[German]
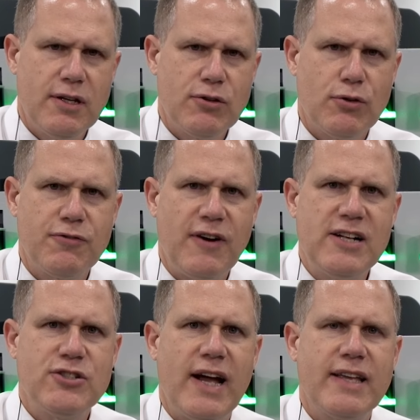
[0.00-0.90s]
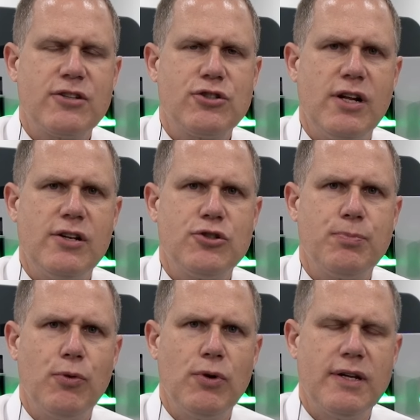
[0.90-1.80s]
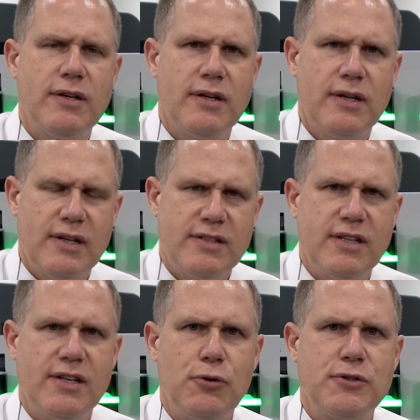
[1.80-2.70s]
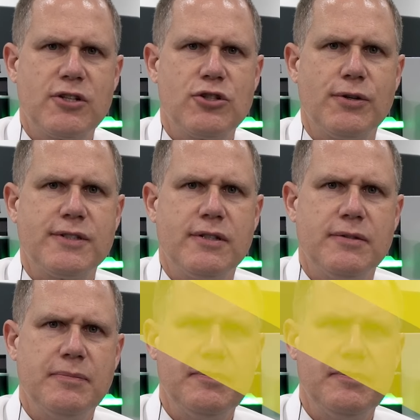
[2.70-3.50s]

durch falsch eingestellte Spulen sind ausgeschlossen.